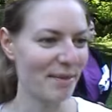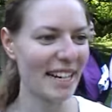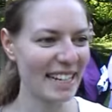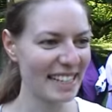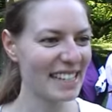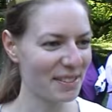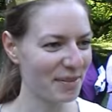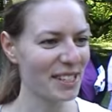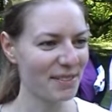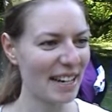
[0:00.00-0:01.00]

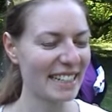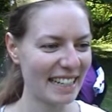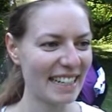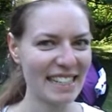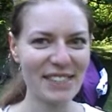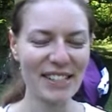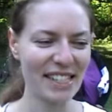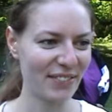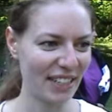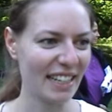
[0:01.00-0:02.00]
Anarchismus macht jeder das, was
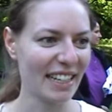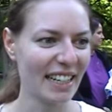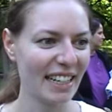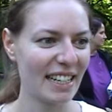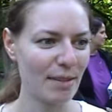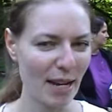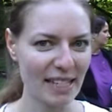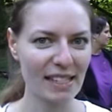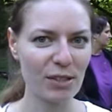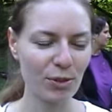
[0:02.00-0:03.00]
er will. In der
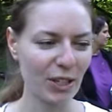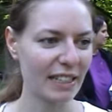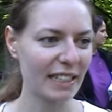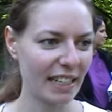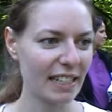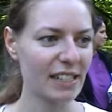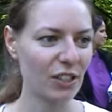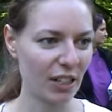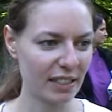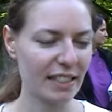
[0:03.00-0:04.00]
Basisdemokratie kann es
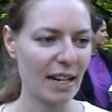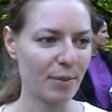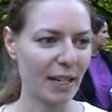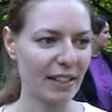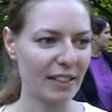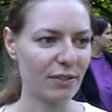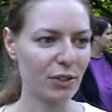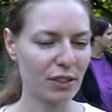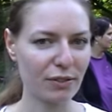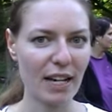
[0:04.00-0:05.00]
geordnet abgehen. Da
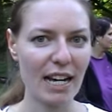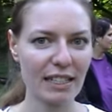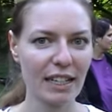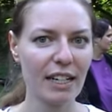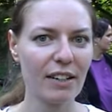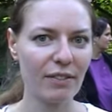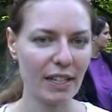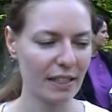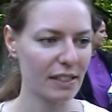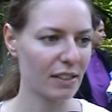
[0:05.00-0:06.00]
wird gefragt,
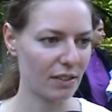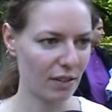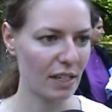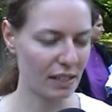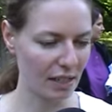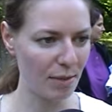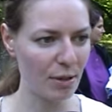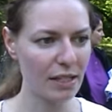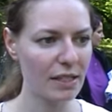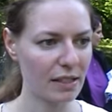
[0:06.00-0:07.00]
welches das
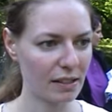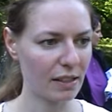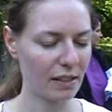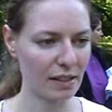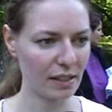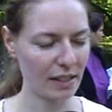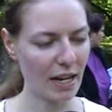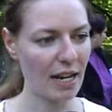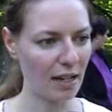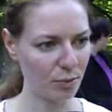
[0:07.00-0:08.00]
Thema ist äh,
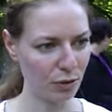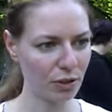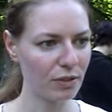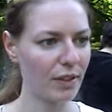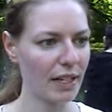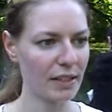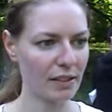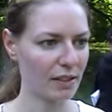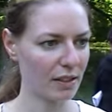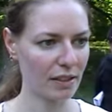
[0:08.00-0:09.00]
zentraler Punkt,
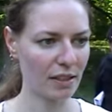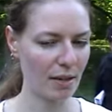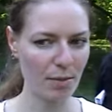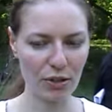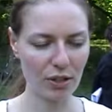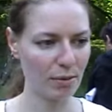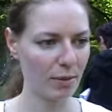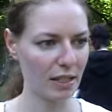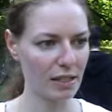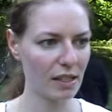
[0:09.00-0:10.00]
welches äh, Thema auch
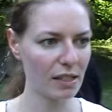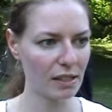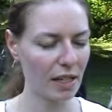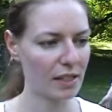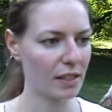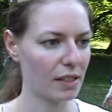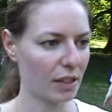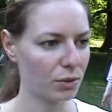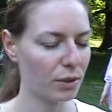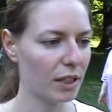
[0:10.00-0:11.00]
immer das ist, sei es jetzt
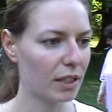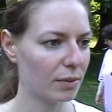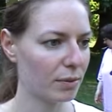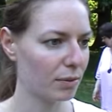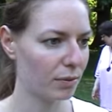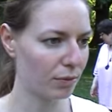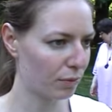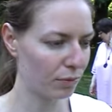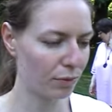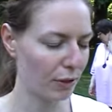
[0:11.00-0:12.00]

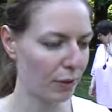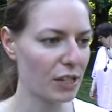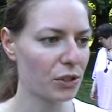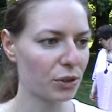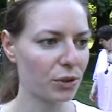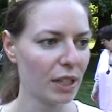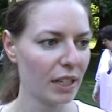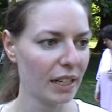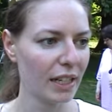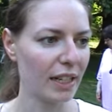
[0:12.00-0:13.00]
EU-Verfassung, ähm,
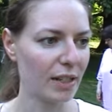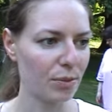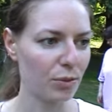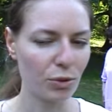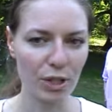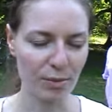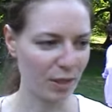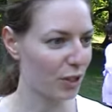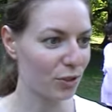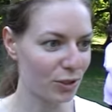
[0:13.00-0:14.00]
ähm, oder
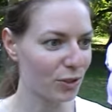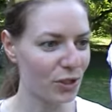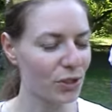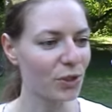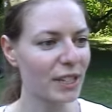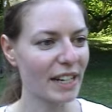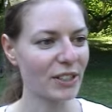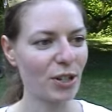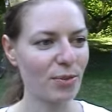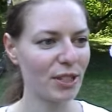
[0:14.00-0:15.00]
bedingungsloses
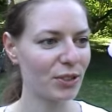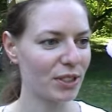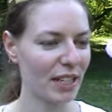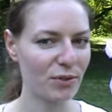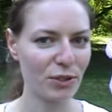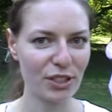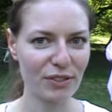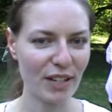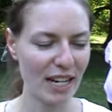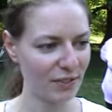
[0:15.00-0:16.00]
Grundeinkommen und dann wird
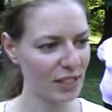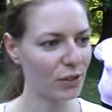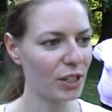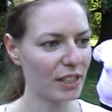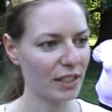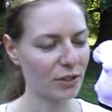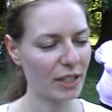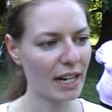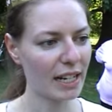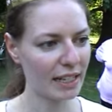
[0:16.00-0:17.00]
gefragt, was wollt ihr? Und
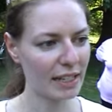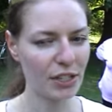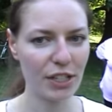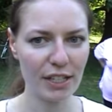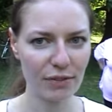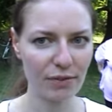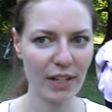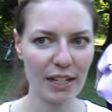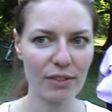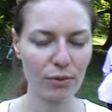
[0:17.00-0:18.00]
da kann dann entschieden
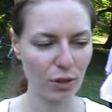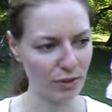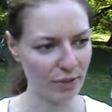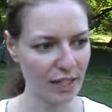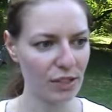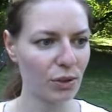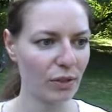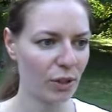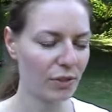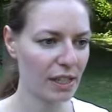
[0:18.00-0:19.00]
werden, wollen wir das oder
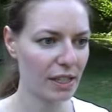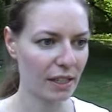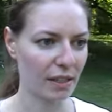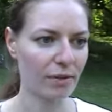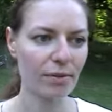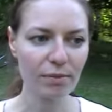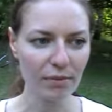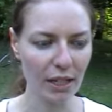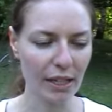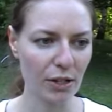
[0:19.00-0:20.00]
wollen wir es nicht.
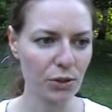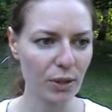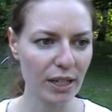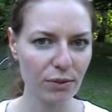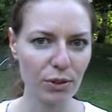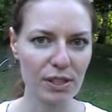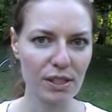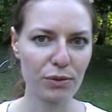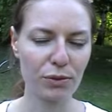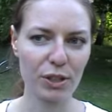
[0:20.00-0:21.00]
Genauso genau hätten wir uns
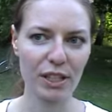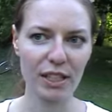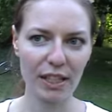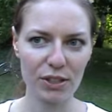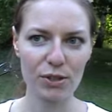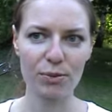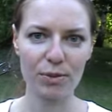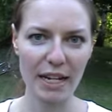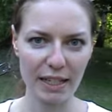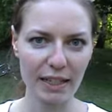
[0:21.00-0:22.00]
das für den Krieg zum
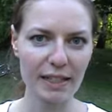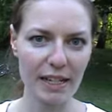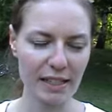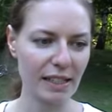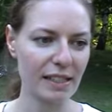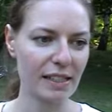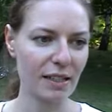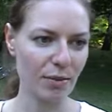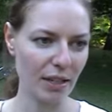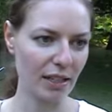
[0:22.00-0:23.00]
Kriegseinsatz
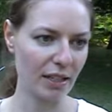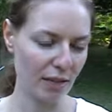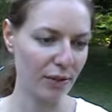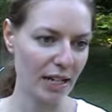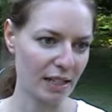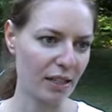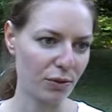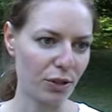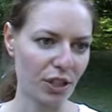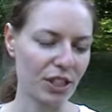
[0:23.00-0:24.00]
im, in Afghanistan
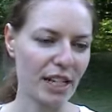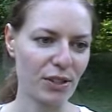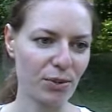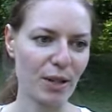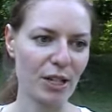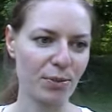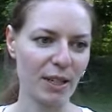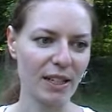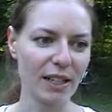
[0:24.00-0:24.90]
vorgestellt zum Beispiel.